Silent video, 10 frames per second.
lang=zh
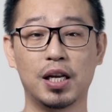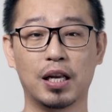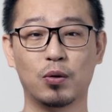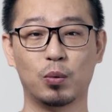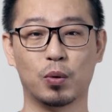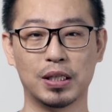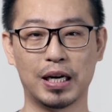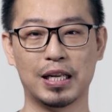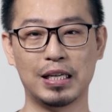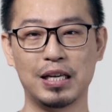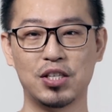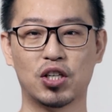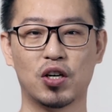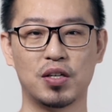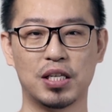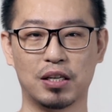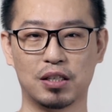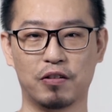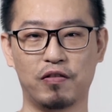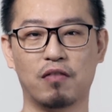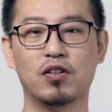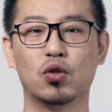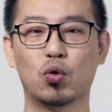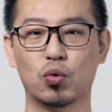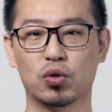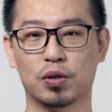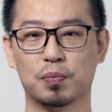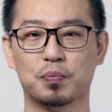下来呢，我再给大家介绍一下这个访问的控制。